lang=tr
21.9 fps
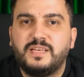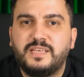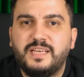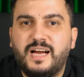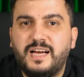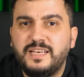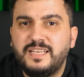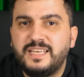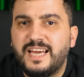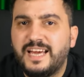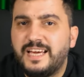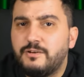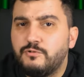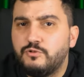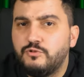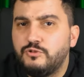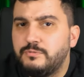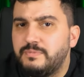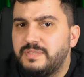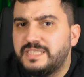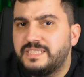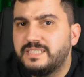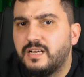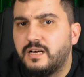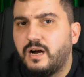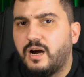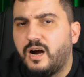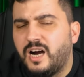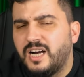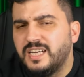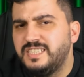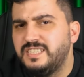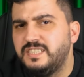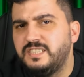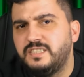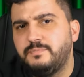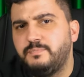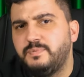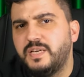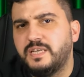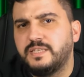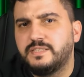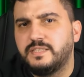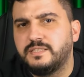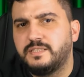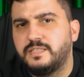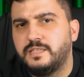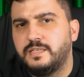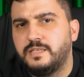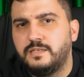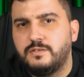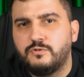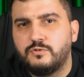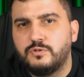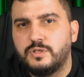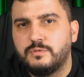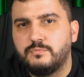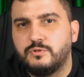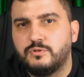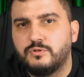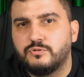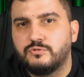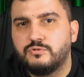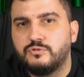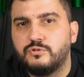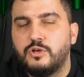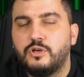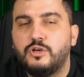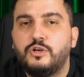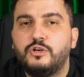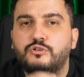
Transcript: Yani her oyunu biz aynı DPI seçeneğiyle oynamıyoruz.